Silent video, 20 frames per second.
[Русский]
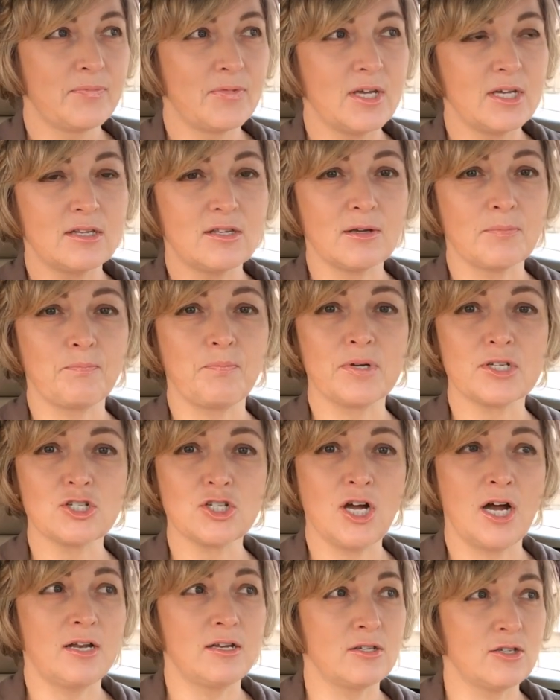на это
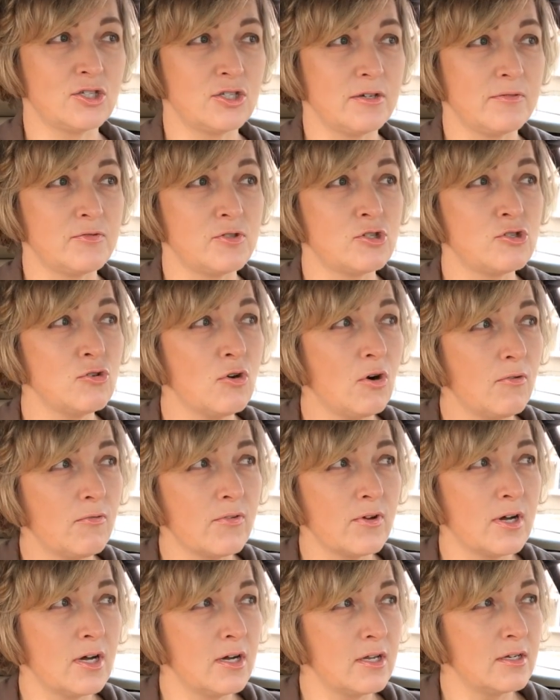пожарище, все
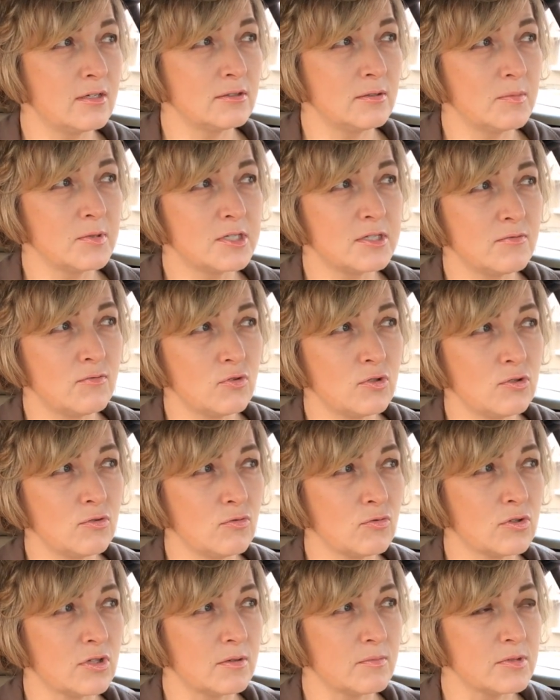выгорело. Мы
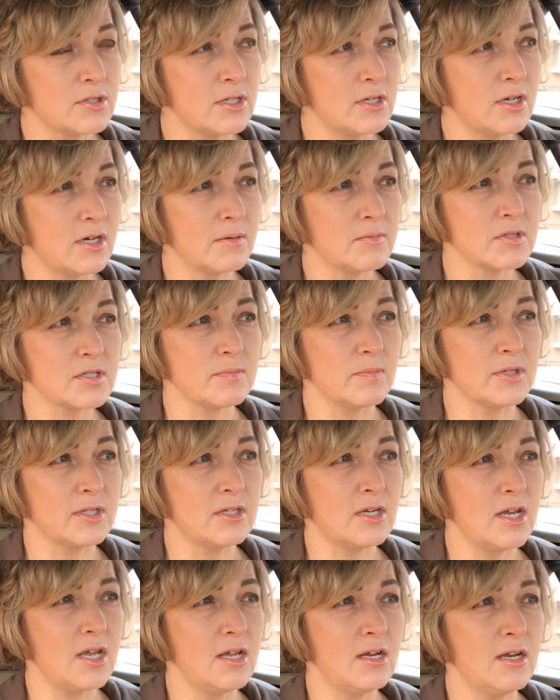сегодня утром с Риком
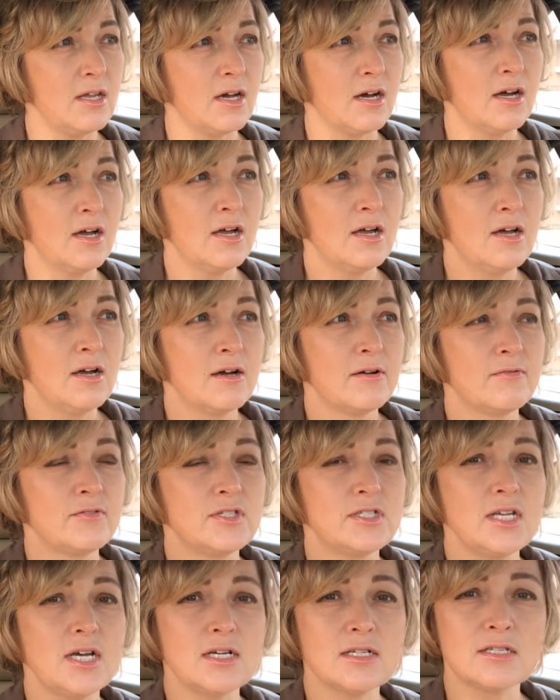смотрели.
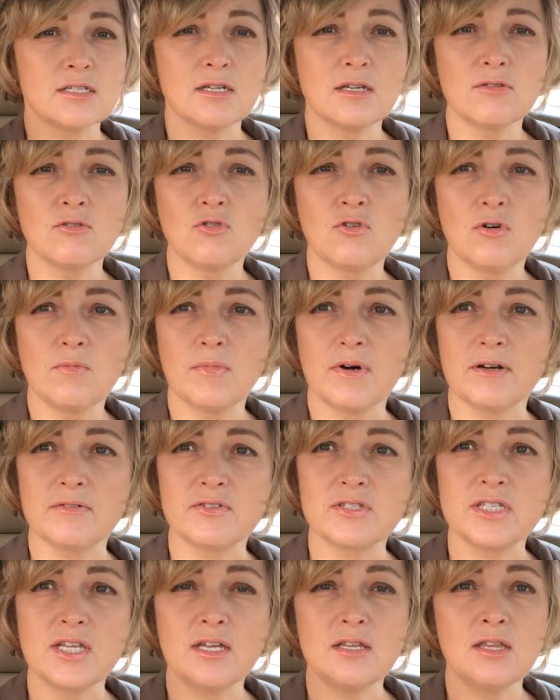Вся Санома,
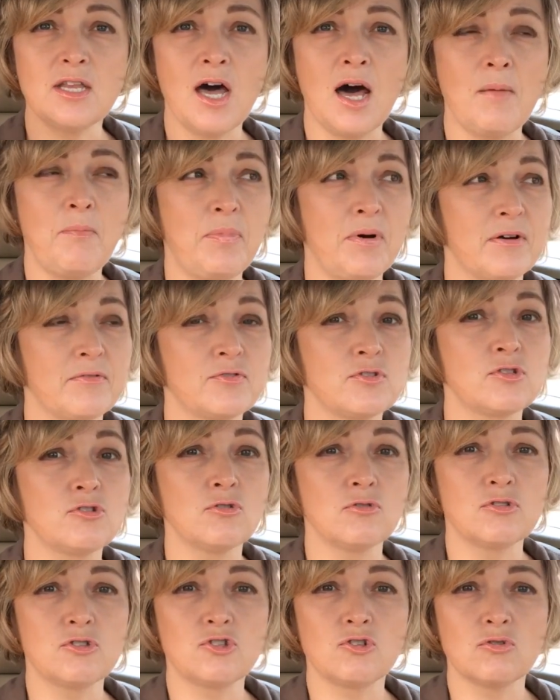вся Напа,
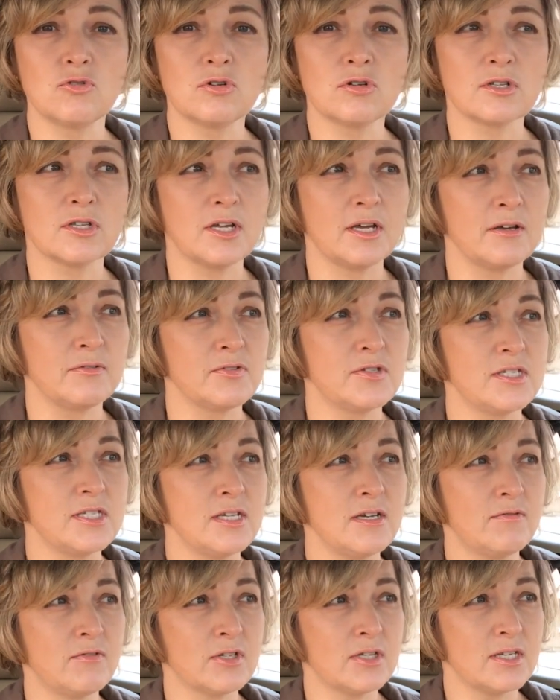все черное,
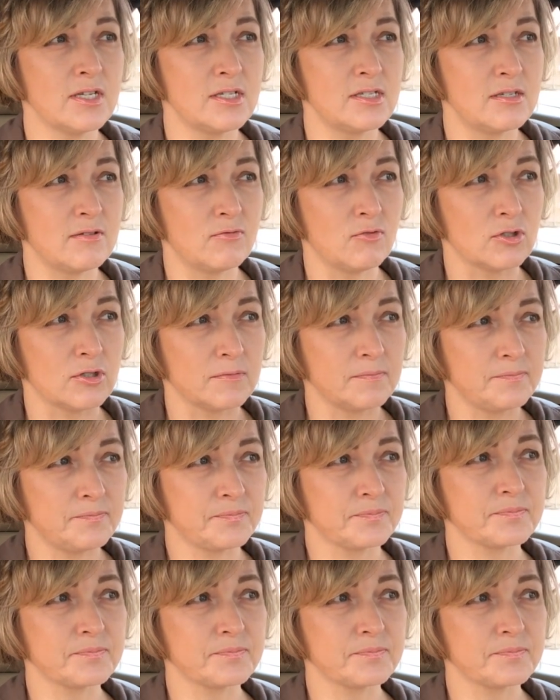все вот эти вот